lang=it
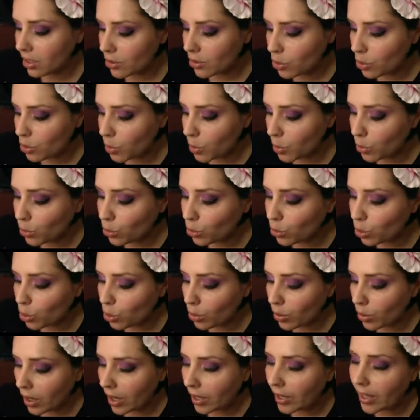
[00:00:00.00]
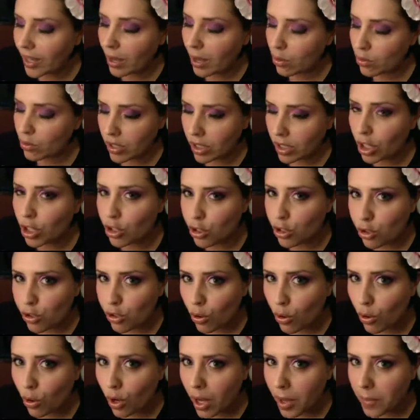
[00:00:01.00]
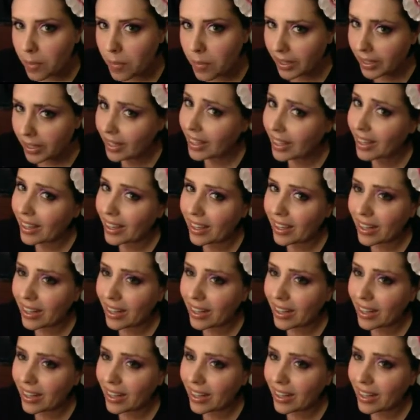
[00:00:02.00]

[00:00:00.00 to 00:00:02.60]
soprattutto a causa del sole perché